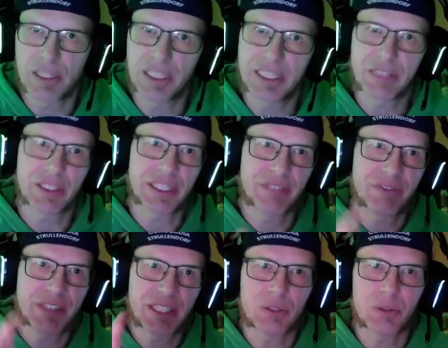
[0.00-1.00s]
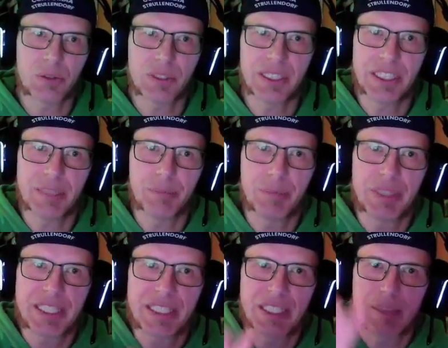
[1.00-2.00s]
Also das Video ist ein
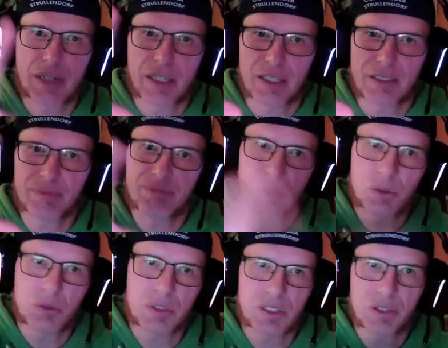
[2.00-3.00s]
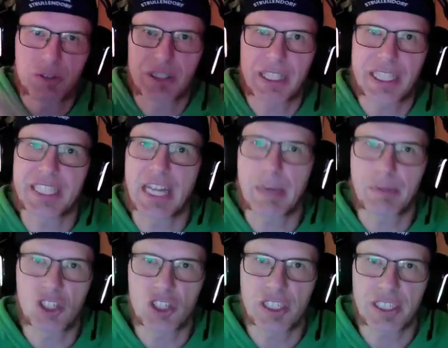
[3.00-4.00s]
bisschen immer unten und rechts
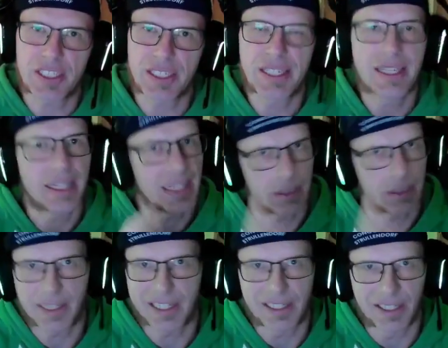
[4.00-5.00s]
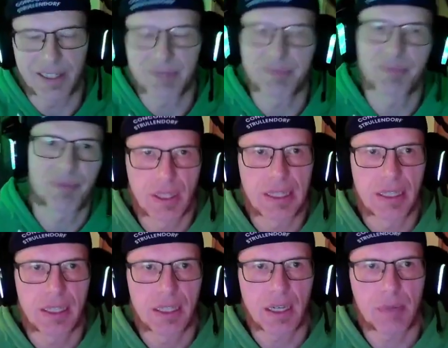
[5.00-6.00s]
abgeschnitten, aber egal.
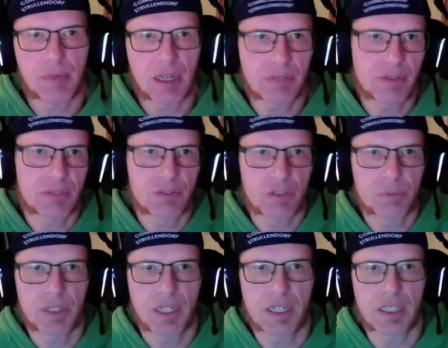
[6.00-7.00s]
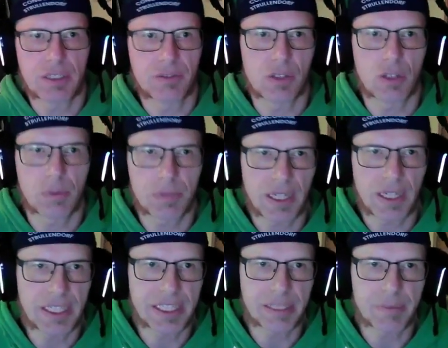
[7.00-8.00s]
Am Anfang wird man halt willkommen
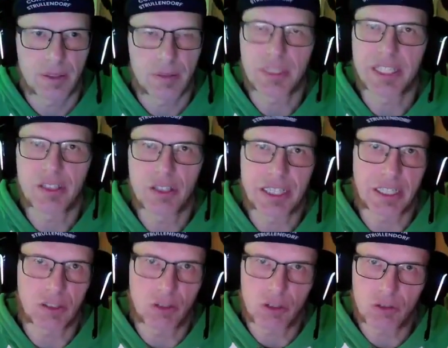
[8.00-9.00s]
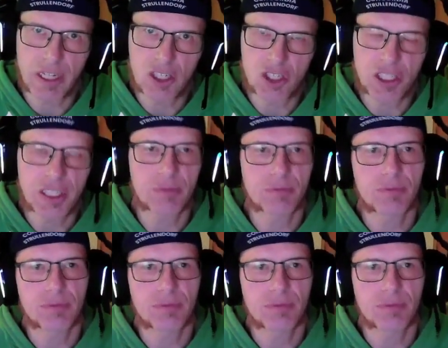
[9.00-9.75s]
geheißen, man, soll sein Konto einstellen.